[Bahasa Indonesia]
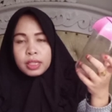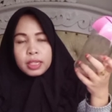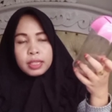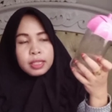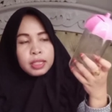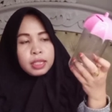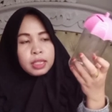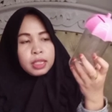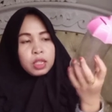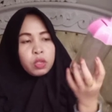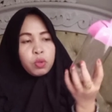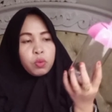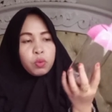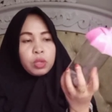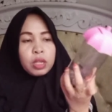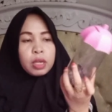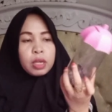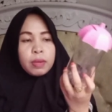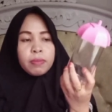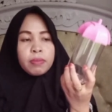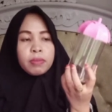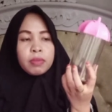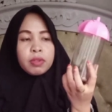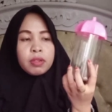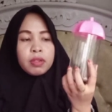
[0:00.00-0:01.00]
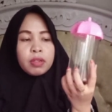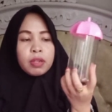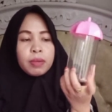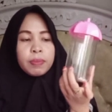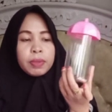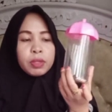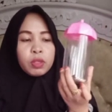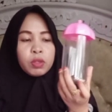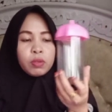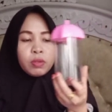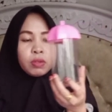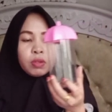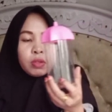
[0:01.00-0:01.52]
di sini udah uh, apa
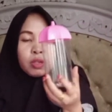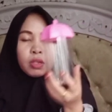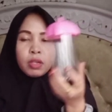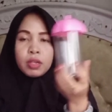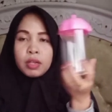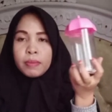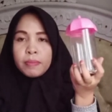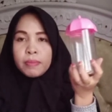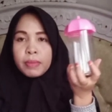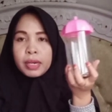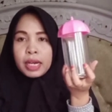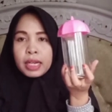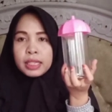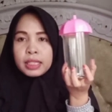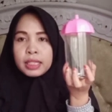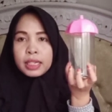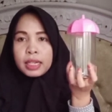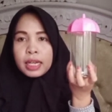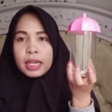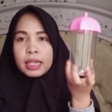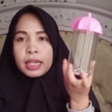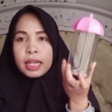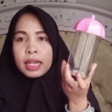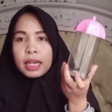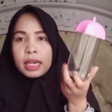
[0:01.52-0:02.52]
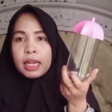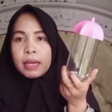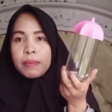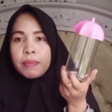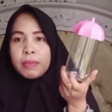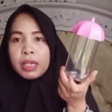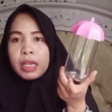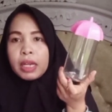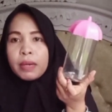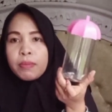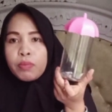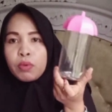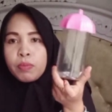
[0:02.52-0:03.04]
tuh mengajarkan Naila
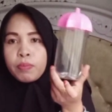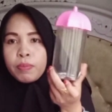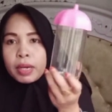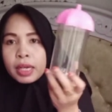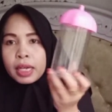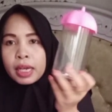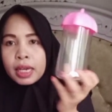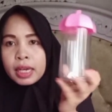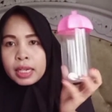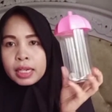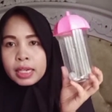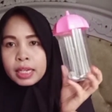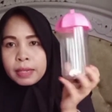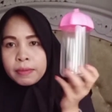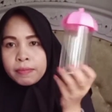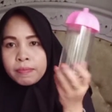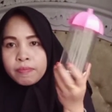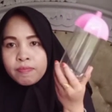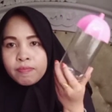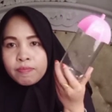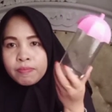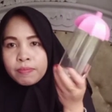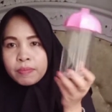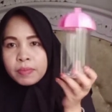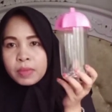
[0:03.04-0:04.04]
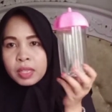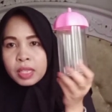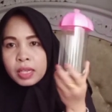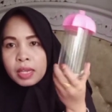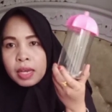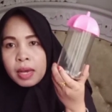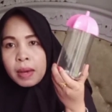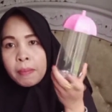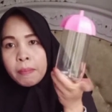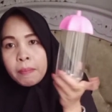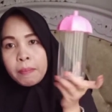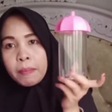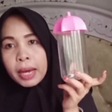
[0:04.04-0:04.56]
menabung pakai ini
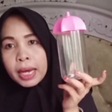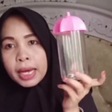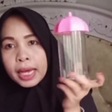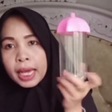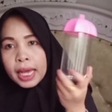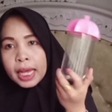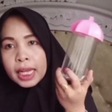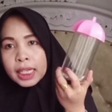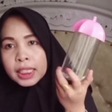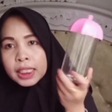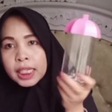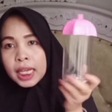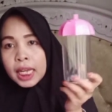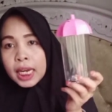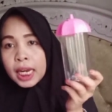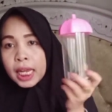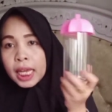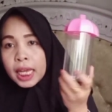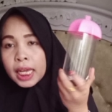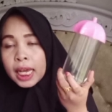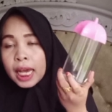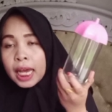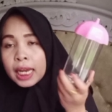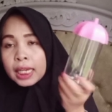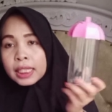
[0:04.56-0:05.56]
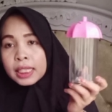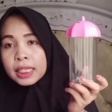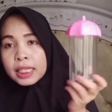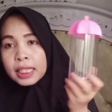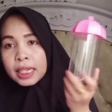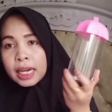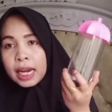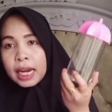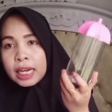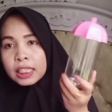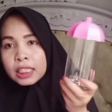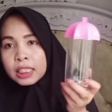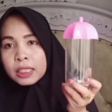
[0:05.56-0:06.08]
pakai celengan
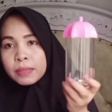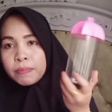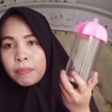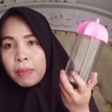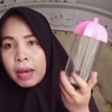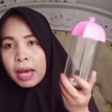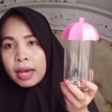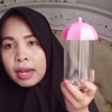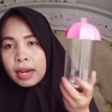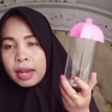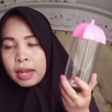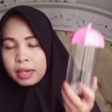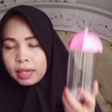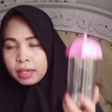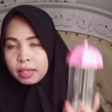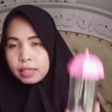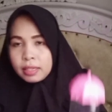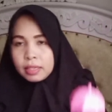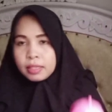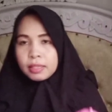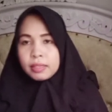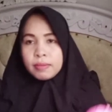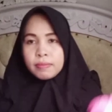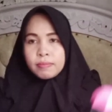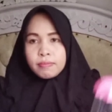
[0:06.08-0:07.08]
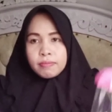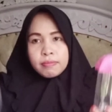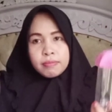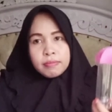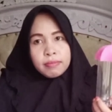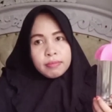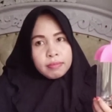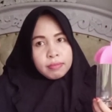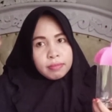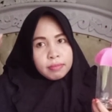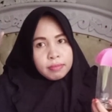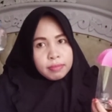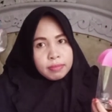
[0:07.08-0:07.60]
transparan
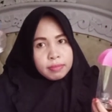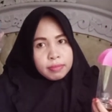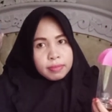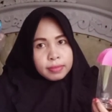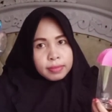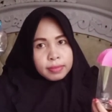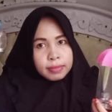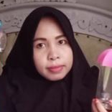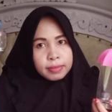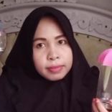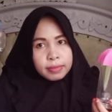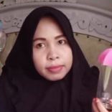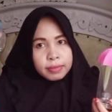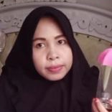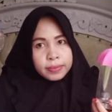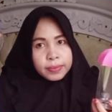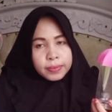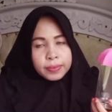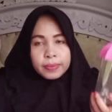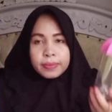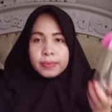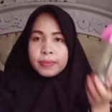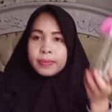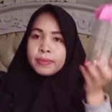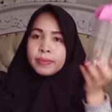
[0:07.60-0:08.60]
hmm.